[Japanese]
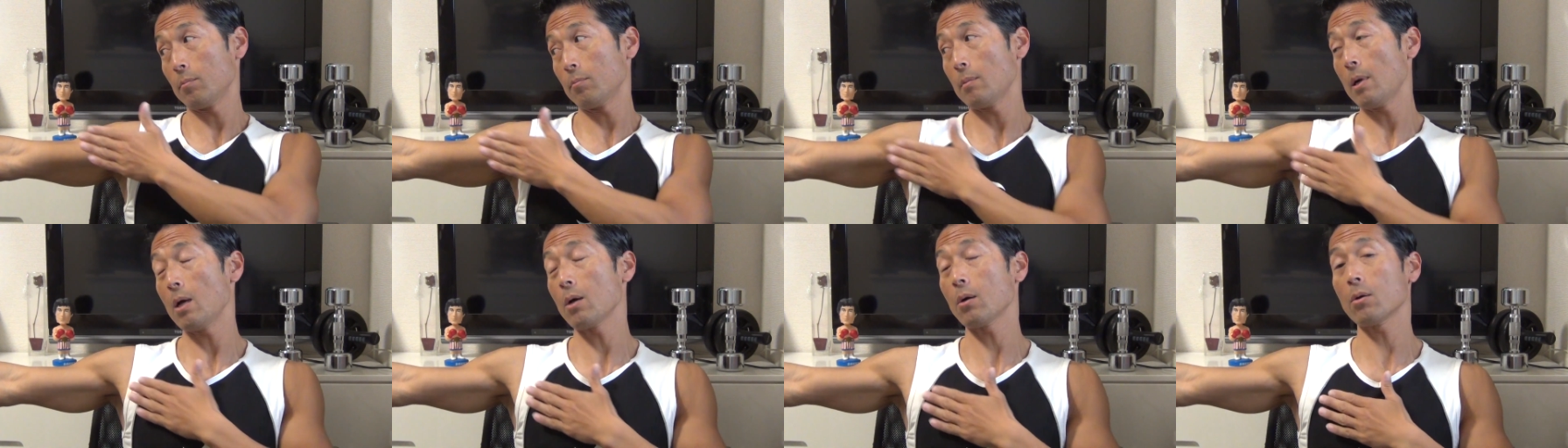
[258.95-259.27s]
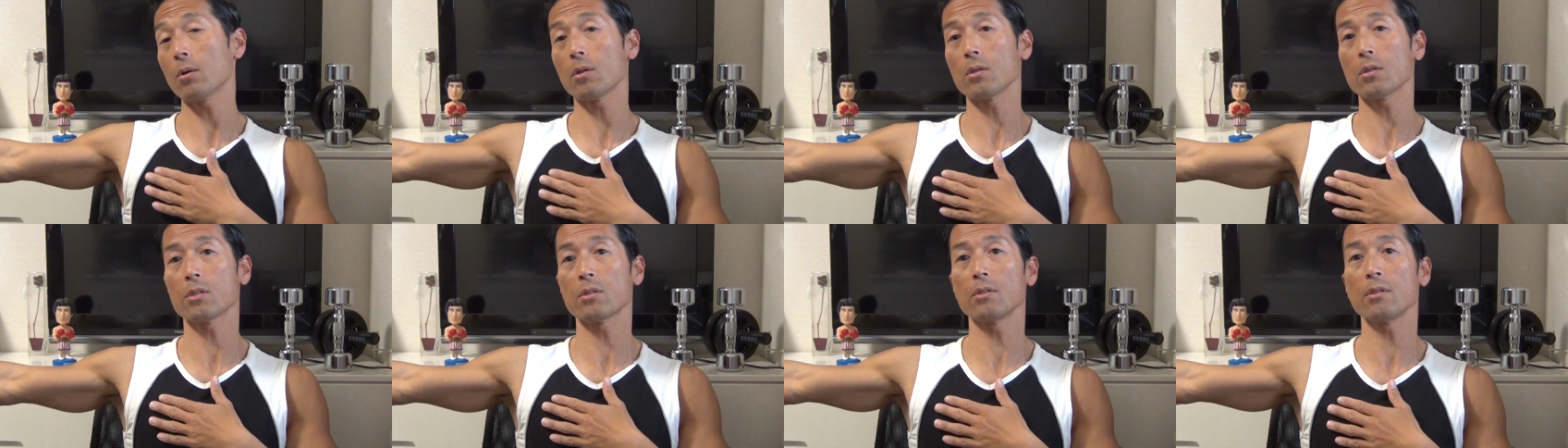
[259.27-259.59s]
真
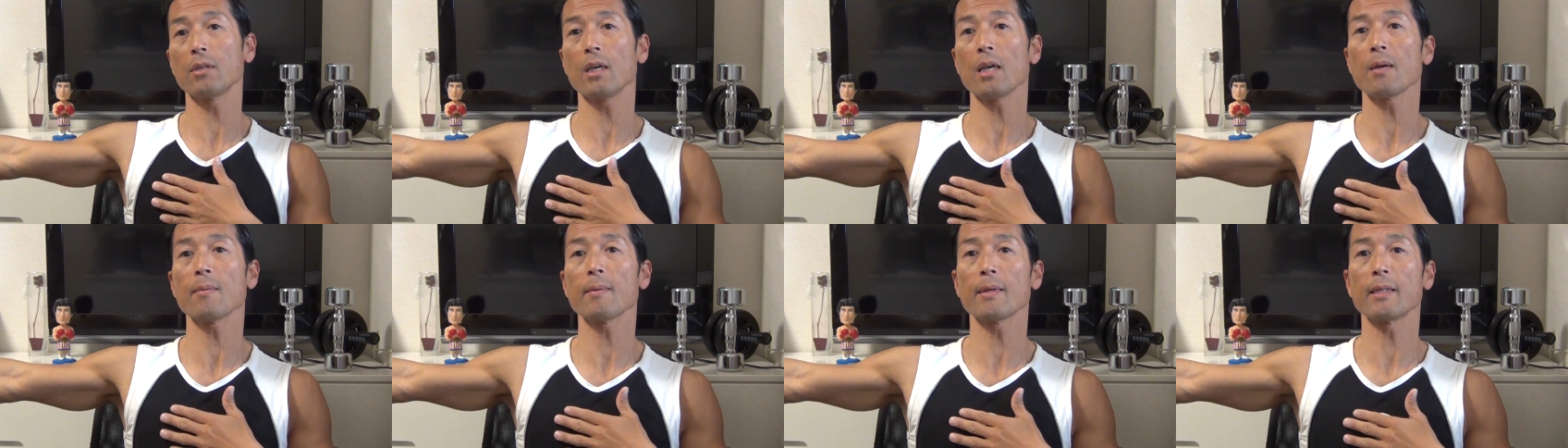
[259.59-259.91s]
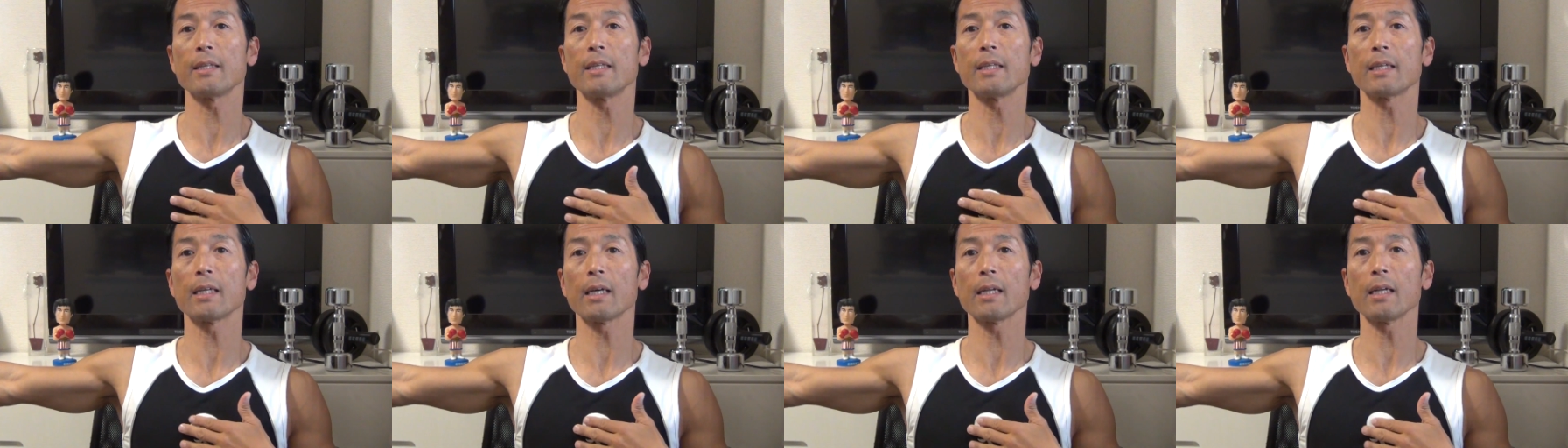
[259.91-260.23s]
横の水平
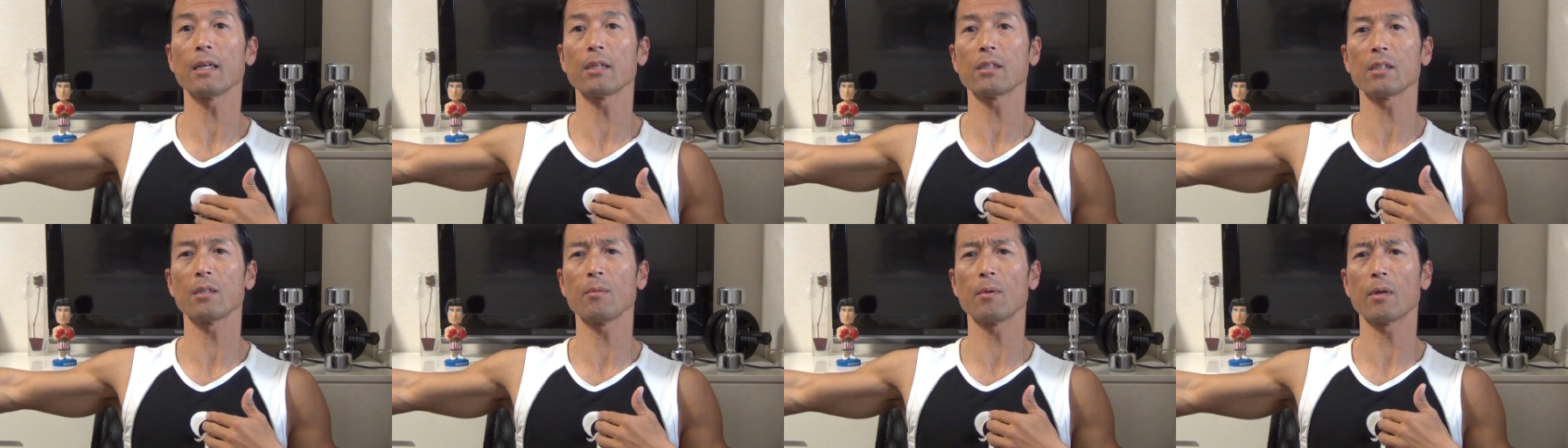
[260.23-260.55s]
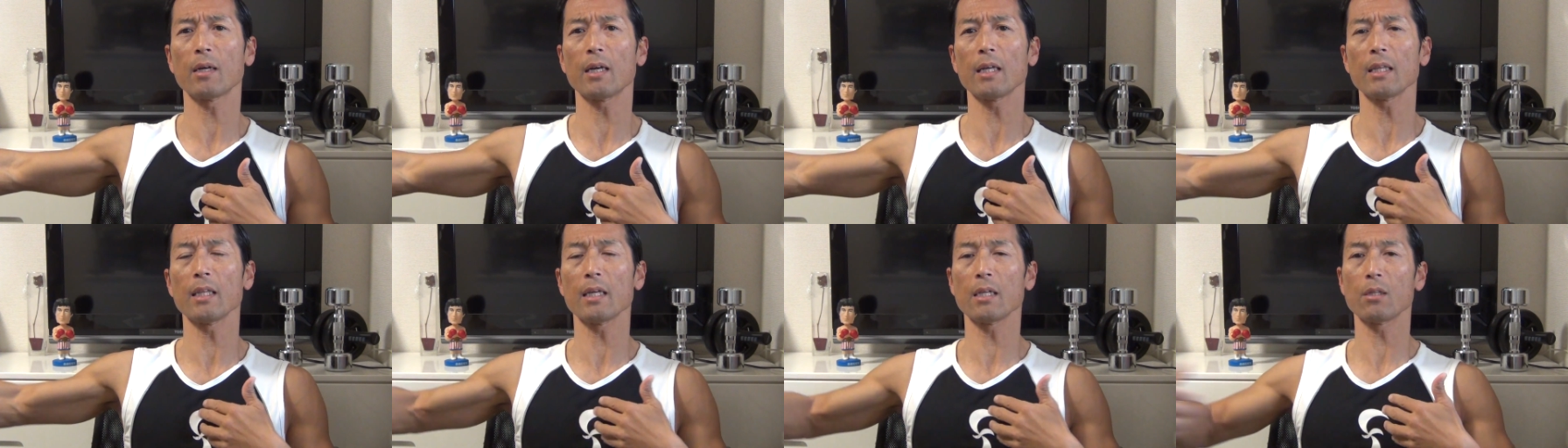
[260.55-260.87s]
まで行かなくてもか